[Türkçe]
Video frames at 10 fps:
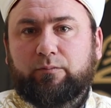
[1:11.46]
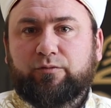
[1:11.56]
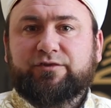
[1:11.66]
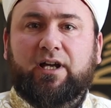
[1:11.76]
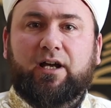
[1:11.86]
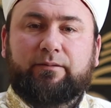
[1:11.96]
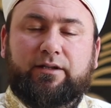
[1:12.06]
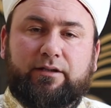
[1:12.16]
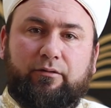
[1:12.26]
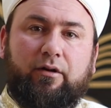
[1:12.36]
Bu
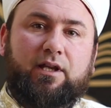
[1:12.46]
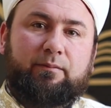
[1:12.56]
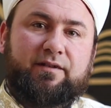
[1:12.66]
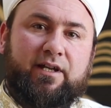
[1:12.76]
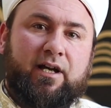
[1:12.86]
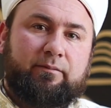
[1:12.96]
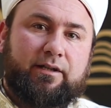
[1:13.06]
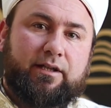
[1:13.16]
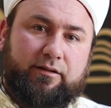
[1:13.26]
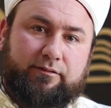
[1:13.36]
sahabi öyle bir
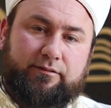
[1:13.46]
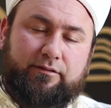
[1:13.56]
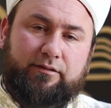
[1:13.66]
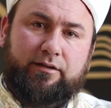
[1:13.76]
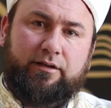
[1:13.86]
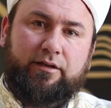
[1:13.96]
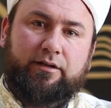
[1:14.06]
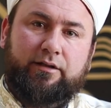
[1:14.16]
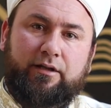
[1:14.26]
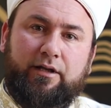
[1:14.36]
sahabi ki
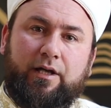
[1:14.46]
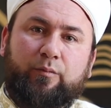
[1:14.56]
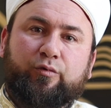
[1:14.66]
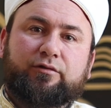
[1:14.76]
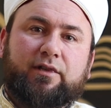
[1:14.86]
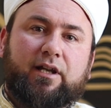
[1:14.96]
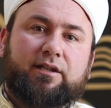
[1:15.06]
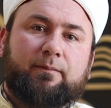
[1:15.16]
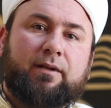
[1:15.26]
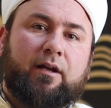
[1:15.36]
putlara
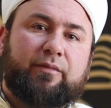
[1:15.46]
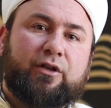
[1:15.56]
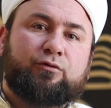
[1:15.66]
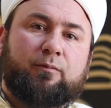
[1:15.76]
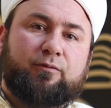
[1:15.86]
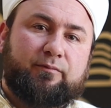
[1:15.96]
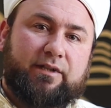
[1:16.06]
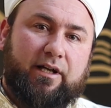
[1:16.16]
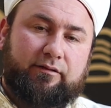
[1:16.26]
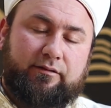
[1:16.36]
tapılan bir
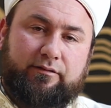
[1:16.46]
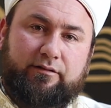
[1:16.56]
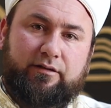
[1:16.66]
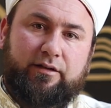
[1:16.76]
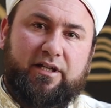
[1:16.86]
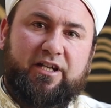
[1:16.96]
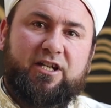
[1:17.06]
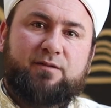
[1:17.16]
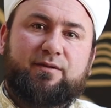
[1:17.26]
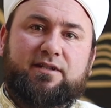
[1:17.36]
toplumda
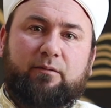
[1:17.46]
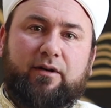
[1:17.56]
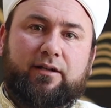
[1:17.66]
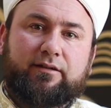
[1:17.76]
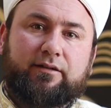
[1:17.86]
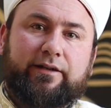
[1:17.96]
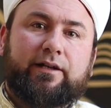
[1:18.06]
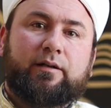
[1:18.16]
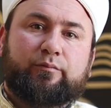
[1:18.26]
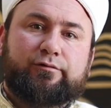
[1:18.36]
hiçbir zaman
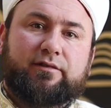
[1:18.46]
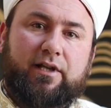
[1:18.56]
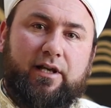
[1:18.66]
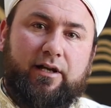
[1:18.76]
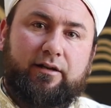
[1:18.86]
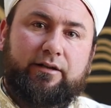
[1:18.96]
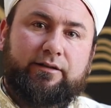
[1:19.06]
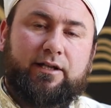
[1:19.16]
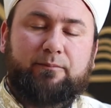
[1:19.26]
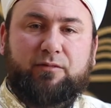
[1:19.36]
putlara
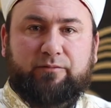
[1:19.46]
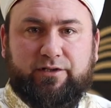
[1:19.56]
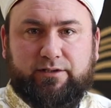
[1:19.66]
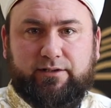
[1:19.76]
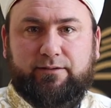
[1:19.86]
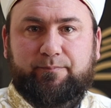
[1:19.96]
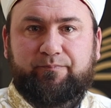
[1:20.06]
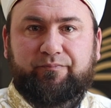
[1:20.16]
tapmamıştır.